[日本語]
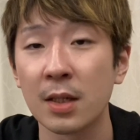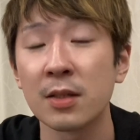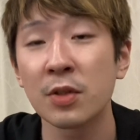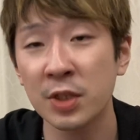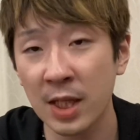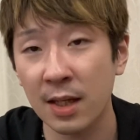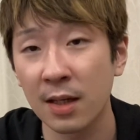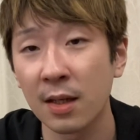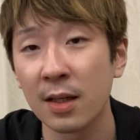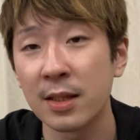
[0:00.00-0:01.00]
と、そして
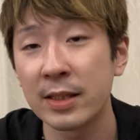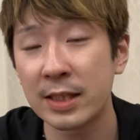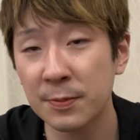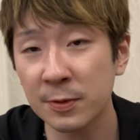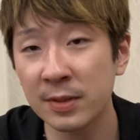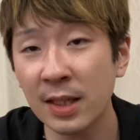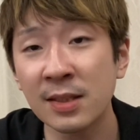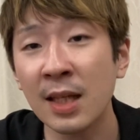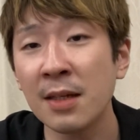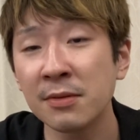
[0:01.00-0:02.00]
自分で
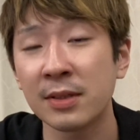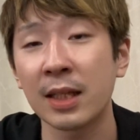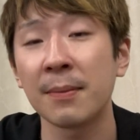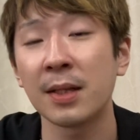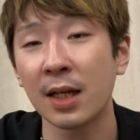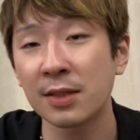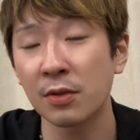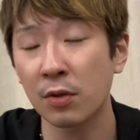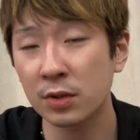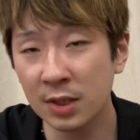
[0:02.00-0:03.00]
使うって決めたらそ
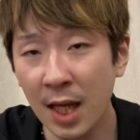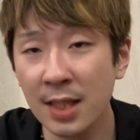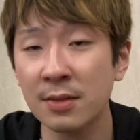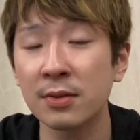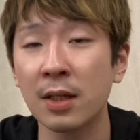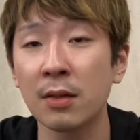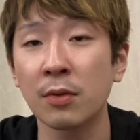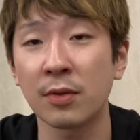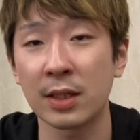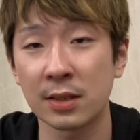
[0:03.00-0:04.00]
れを使い続ける
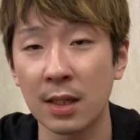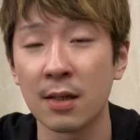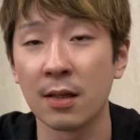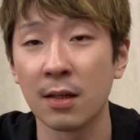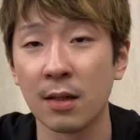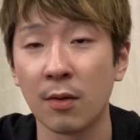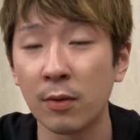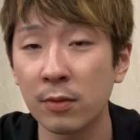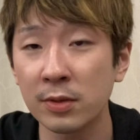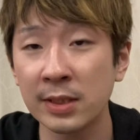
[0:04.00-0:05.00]
ことですね。
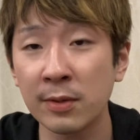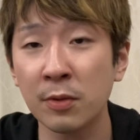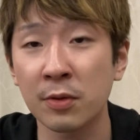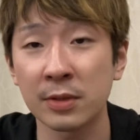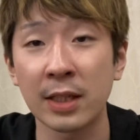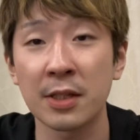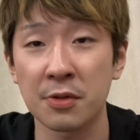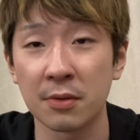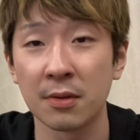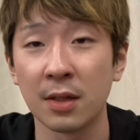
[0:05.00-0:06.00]
本当に説得力ないで
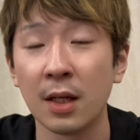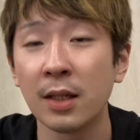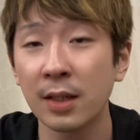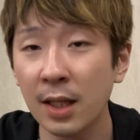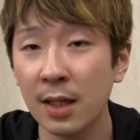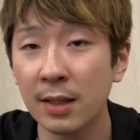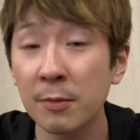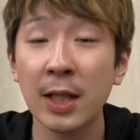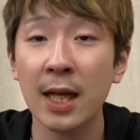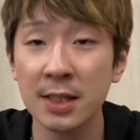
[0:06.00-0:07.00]
しょ。ただで
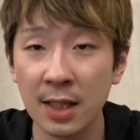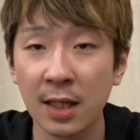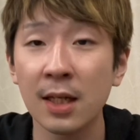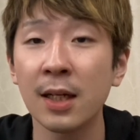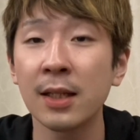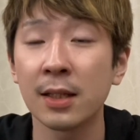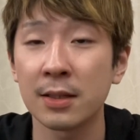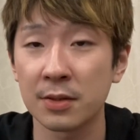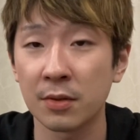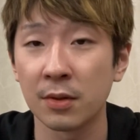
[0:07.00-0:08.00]
も大事な考えなん
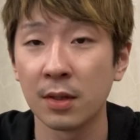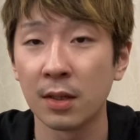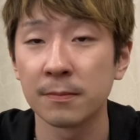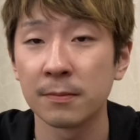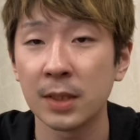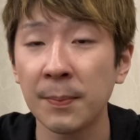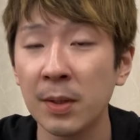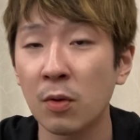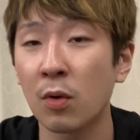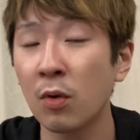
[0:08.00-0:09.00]
ですよ。やっぱ
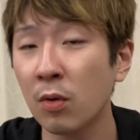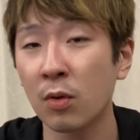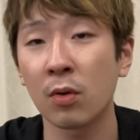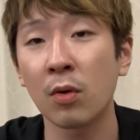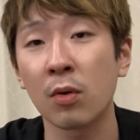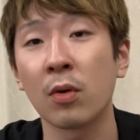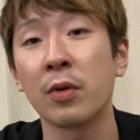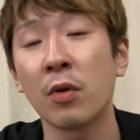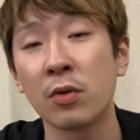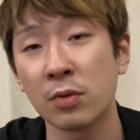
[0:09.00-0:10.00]
りコロコロコロコロ
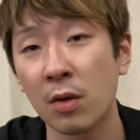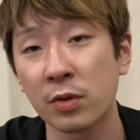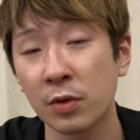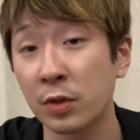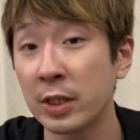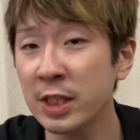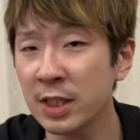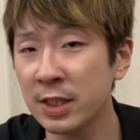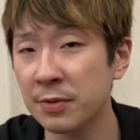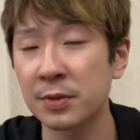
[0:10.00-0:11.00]
用具をそれこそ
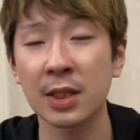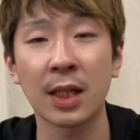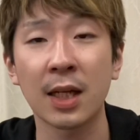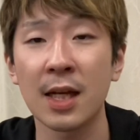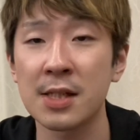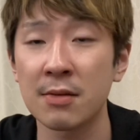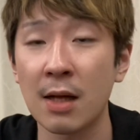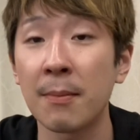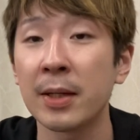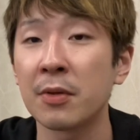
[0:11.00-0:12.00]
1日2日で変えちゃうの
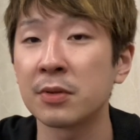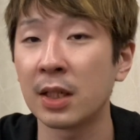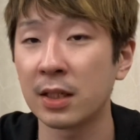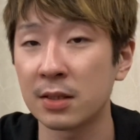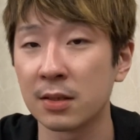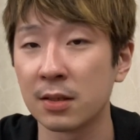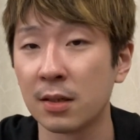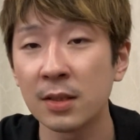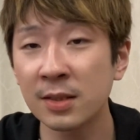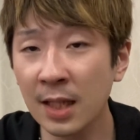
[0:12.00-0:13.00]
はあんまり良くないで
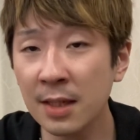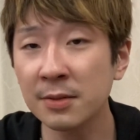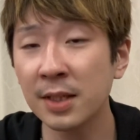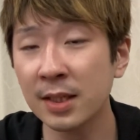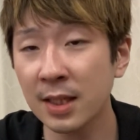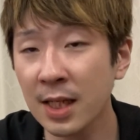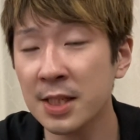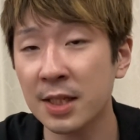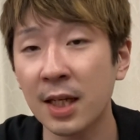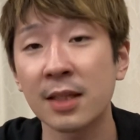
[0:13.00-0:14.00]
す。使うんやったら
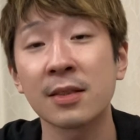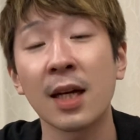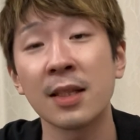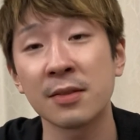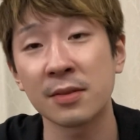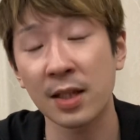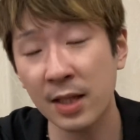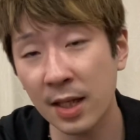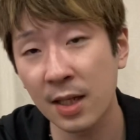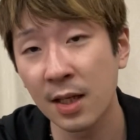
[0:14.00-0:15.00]
しっかり使い続け
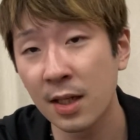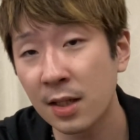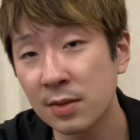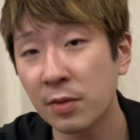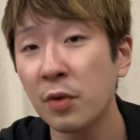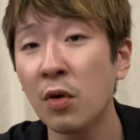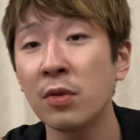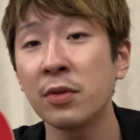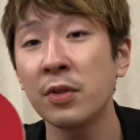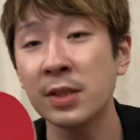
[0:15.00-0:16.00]
てその用
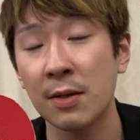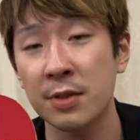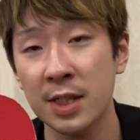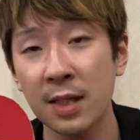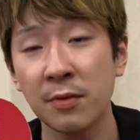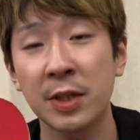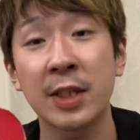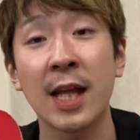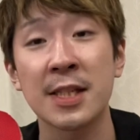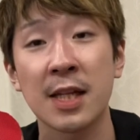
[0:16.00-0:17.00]
具の良さをちゃんと引
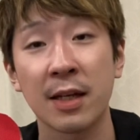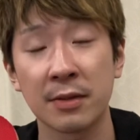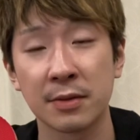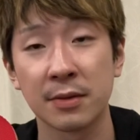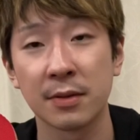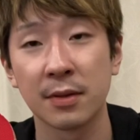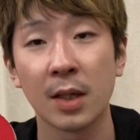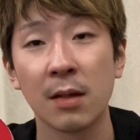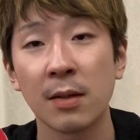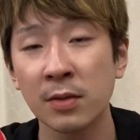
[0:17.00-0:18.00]
き出してあげる。
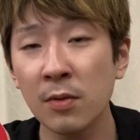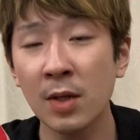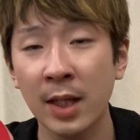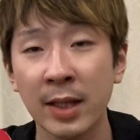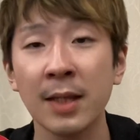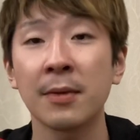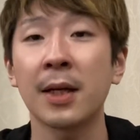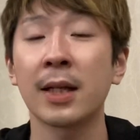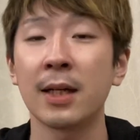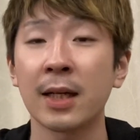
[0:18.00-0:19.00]
その過程の
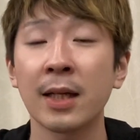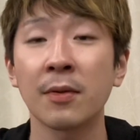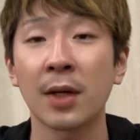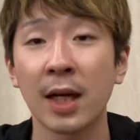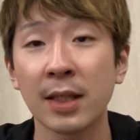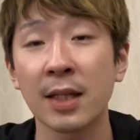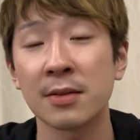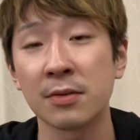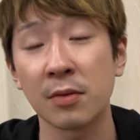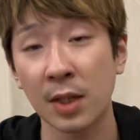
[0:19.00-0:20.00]
中でラケット変えたり
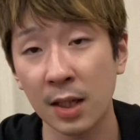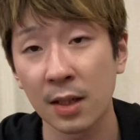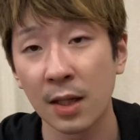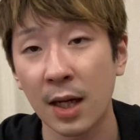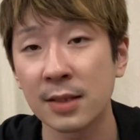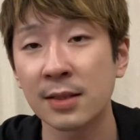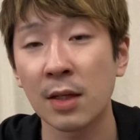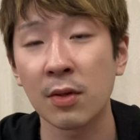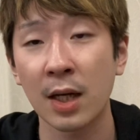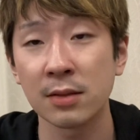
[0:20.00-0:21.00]
するとか厚
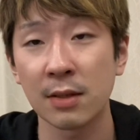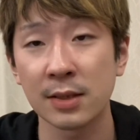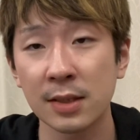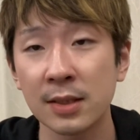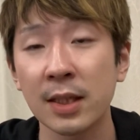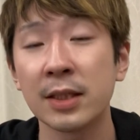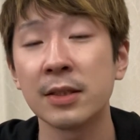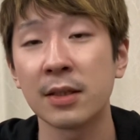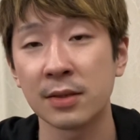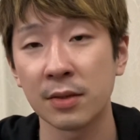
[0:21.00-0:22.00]
さを変えるのは全然い
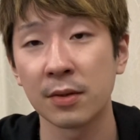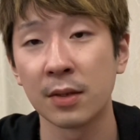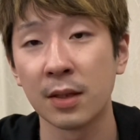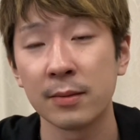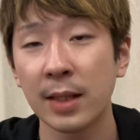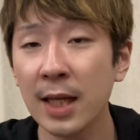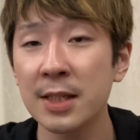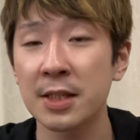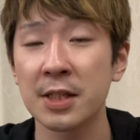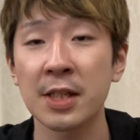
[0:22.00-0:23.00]
いんですよ。大
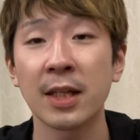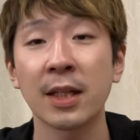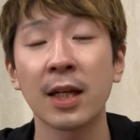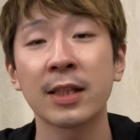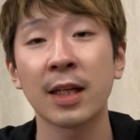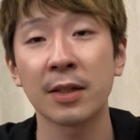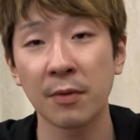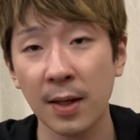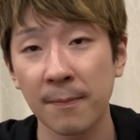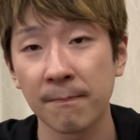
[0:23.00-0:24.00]
事にしていただきたい
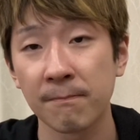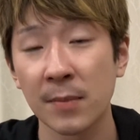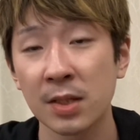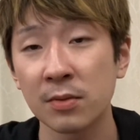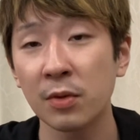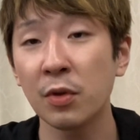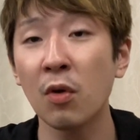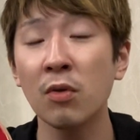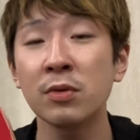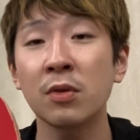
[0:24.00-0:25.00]
のはその
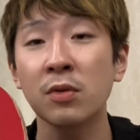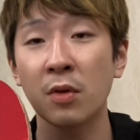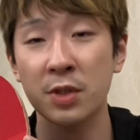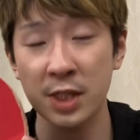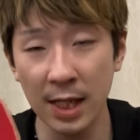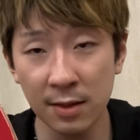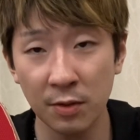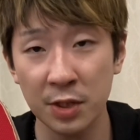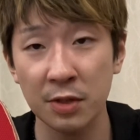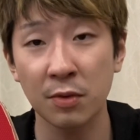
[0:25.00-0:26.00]
用具のことをちゃんと知る